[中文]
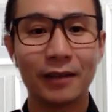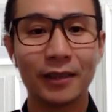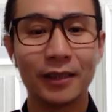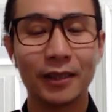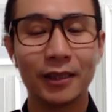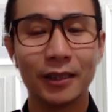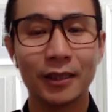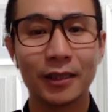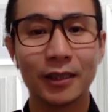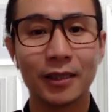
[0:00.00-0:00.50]
议
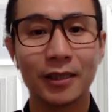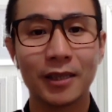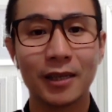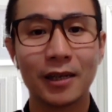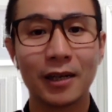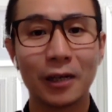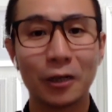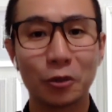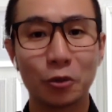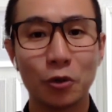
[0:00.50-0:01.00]
题和香
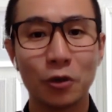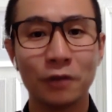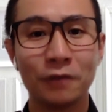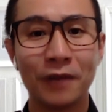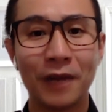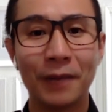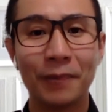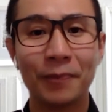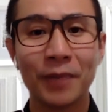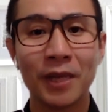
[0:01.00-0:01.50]
港国安
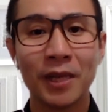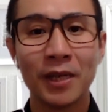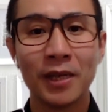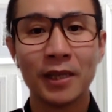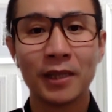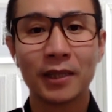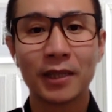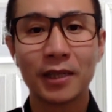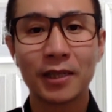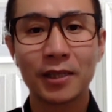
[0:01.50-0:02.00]
法。
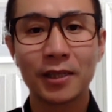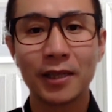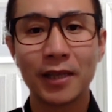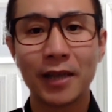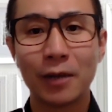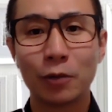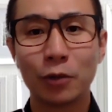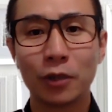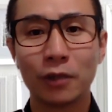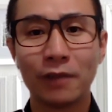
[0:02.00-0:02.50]
但是，
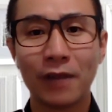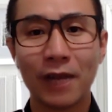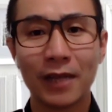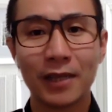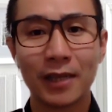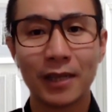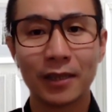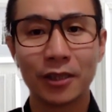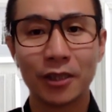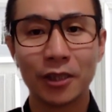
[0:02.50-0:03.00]
两国的外
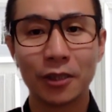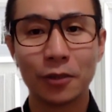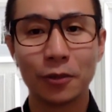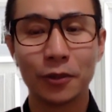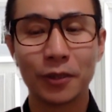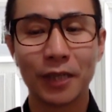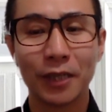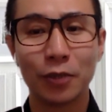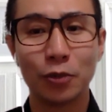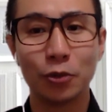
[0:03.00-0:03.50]
长其
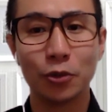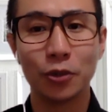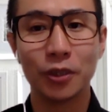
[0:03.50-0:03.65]
后在举